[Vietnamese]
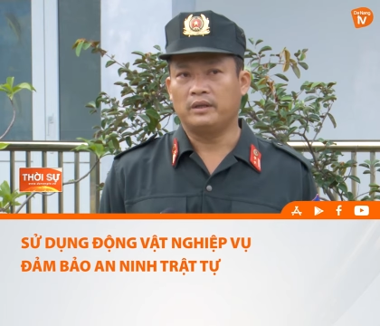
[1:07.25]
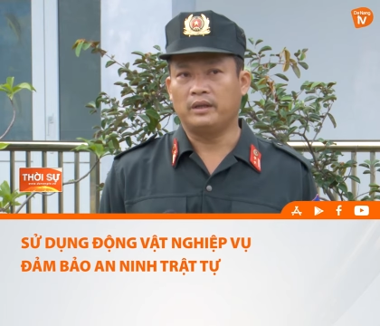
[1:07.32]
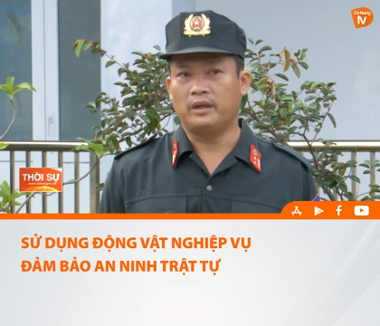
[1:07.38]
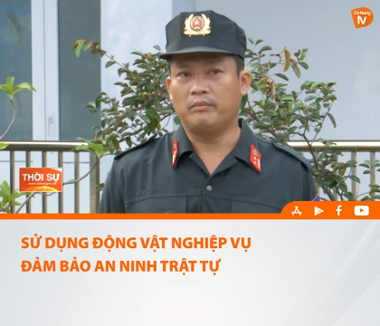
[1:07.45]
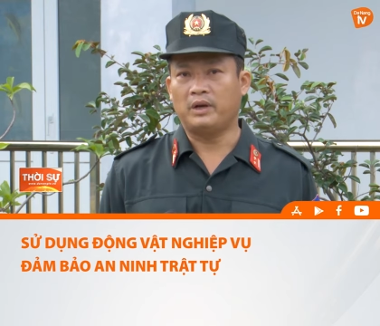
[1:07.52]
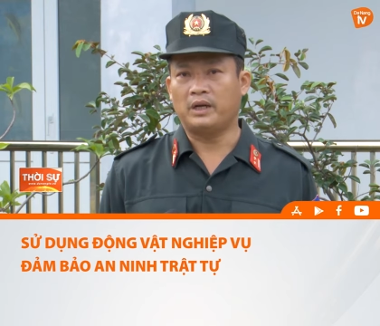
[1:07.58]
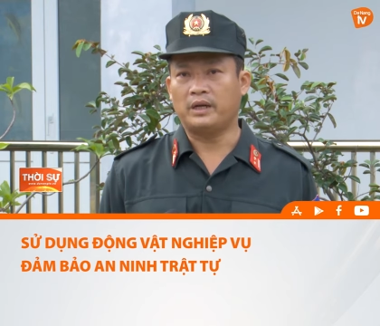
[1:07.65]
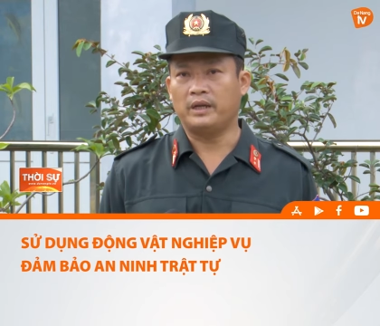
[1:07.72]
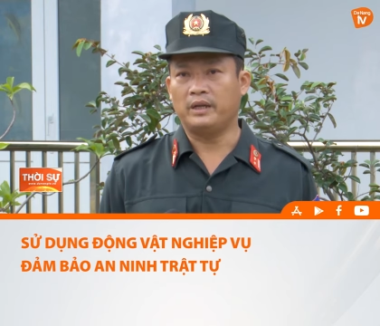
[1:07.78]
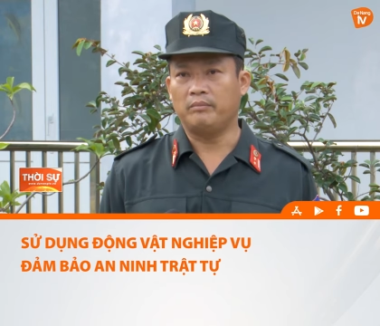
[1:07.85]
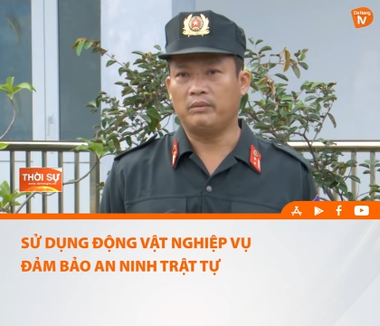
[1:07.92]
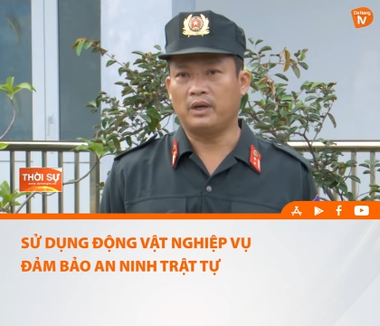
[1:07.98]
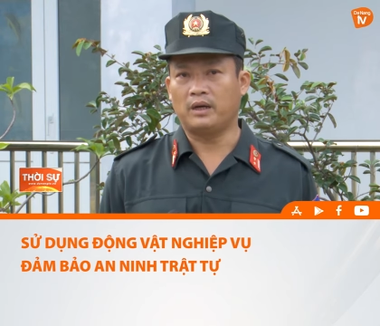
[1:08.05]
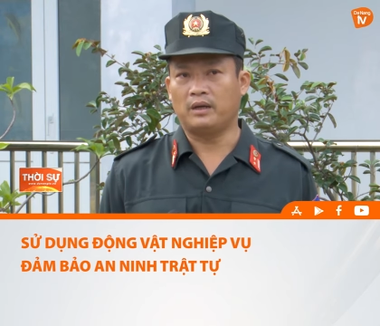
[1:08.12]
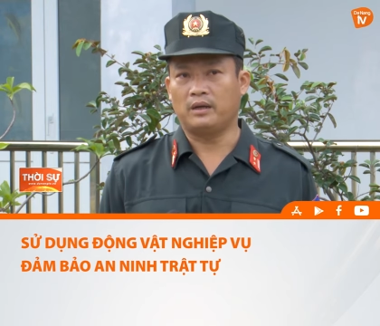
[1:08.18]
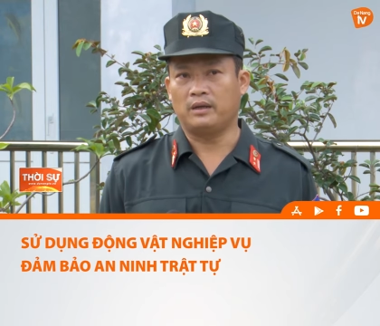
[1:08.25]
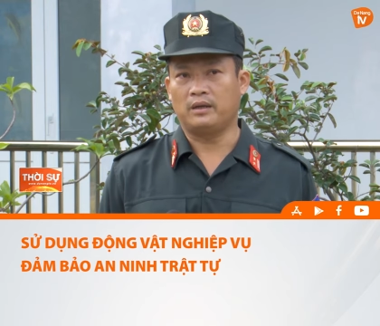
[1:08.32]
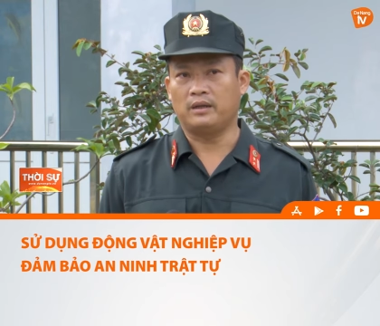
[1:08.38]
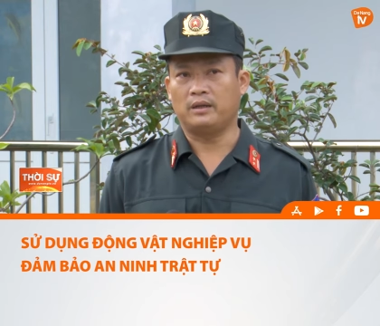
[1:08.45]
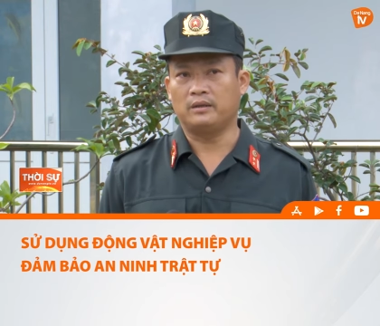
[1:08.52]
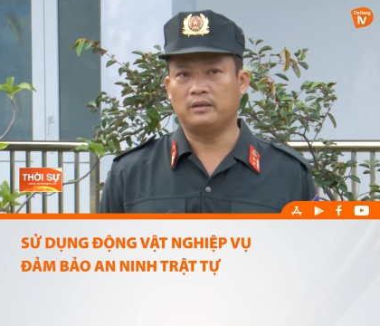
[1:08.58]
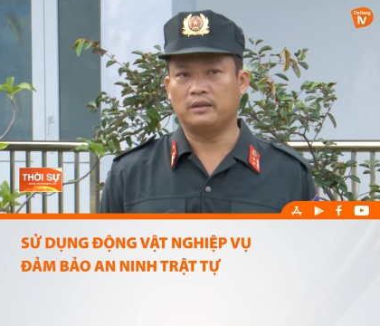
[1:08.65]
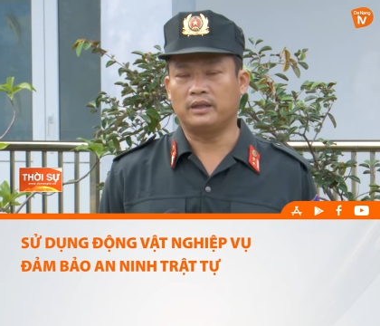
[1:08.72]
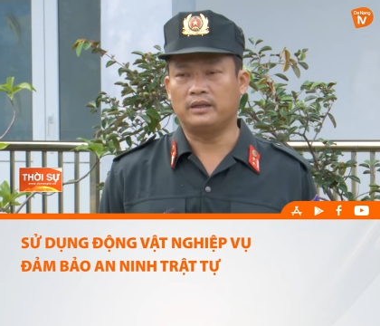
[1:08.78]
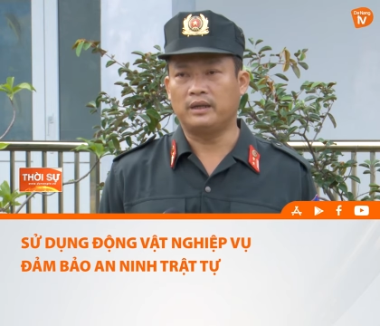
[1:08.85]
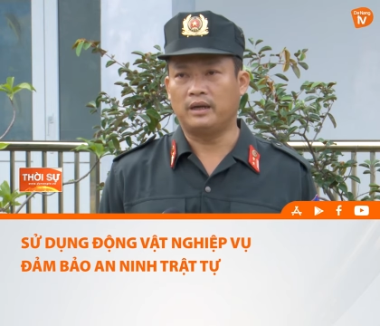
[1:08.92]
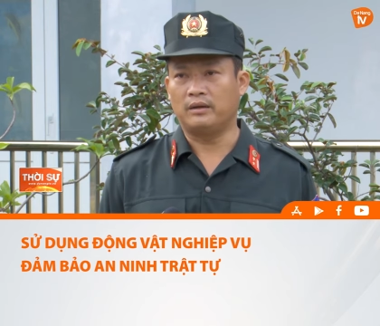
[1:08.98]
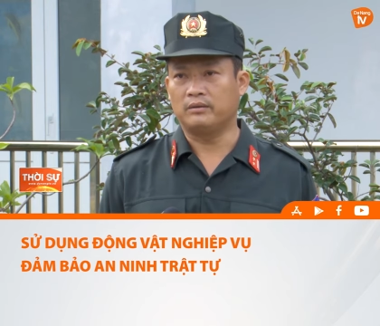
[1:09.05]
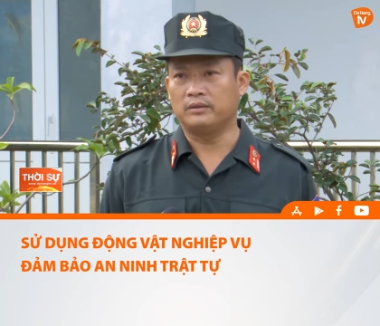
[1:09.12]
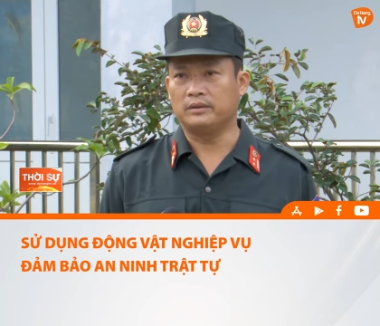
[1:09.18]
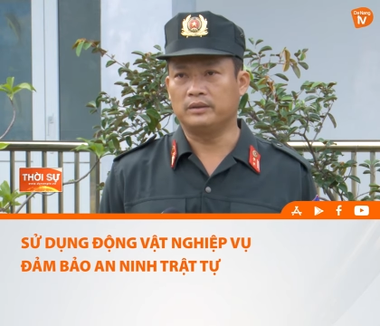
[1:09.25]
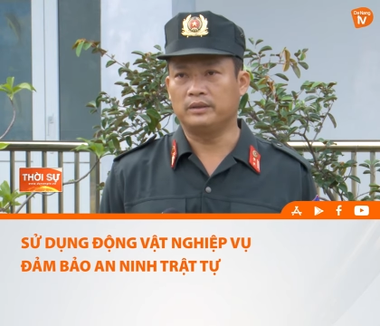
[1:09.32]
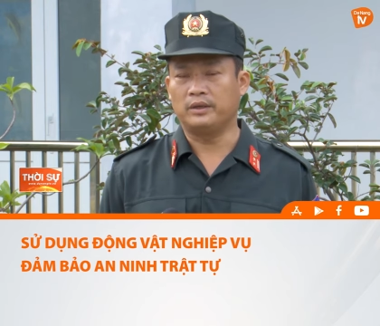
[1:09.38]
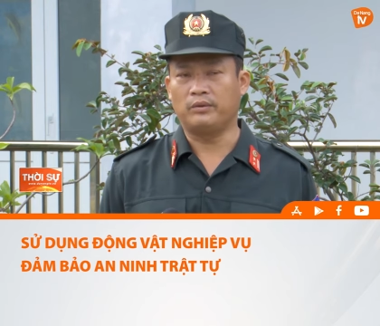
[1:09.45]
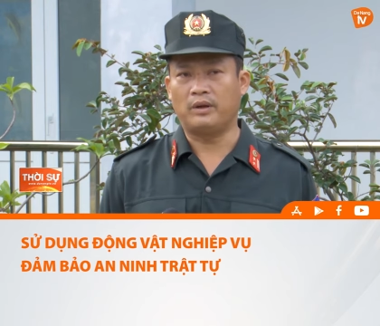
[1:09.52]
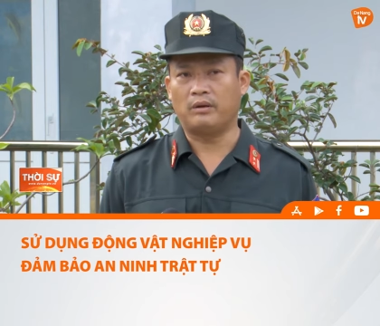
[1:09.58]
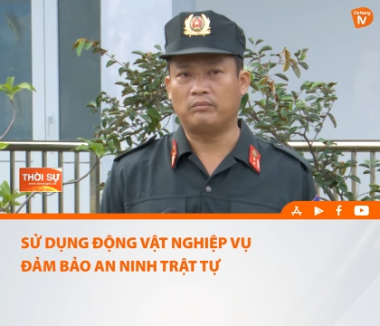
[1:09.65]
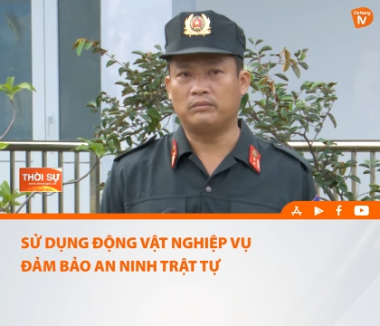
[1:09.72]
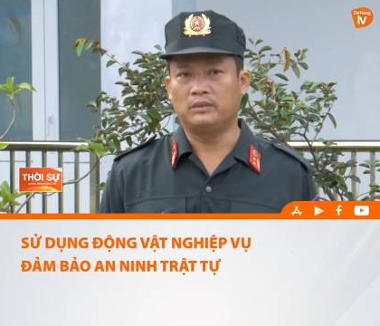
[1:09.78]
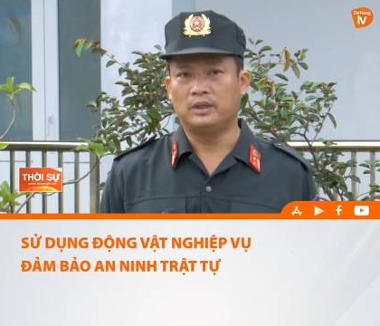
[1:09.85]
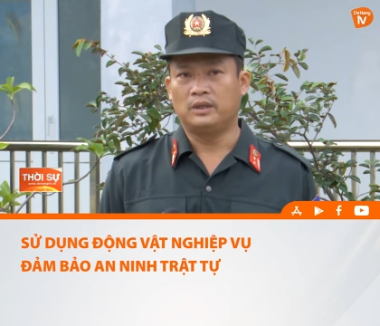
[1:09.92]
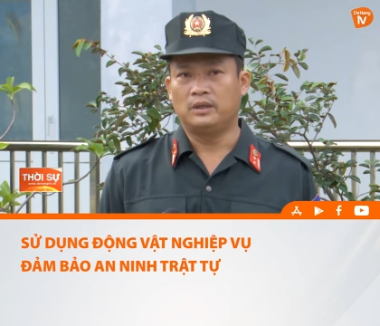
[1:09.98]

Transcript: để mà khi mà được lãnh đạo điều động